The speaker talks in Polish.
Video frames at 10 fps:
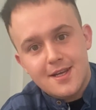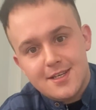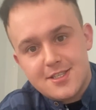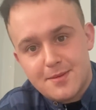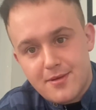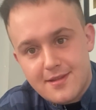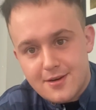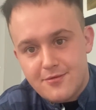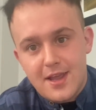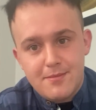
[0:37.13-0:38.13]
że
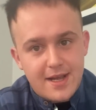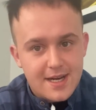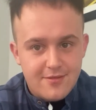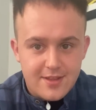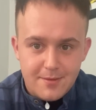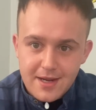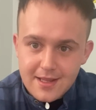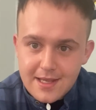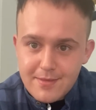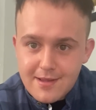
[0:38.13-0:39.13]
postanowiłem nagrać w trybie
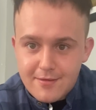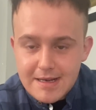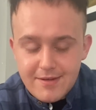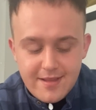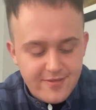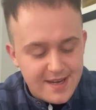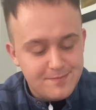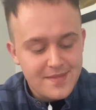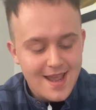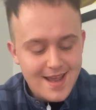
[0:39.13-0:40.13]
natychmiastowym dla Was film.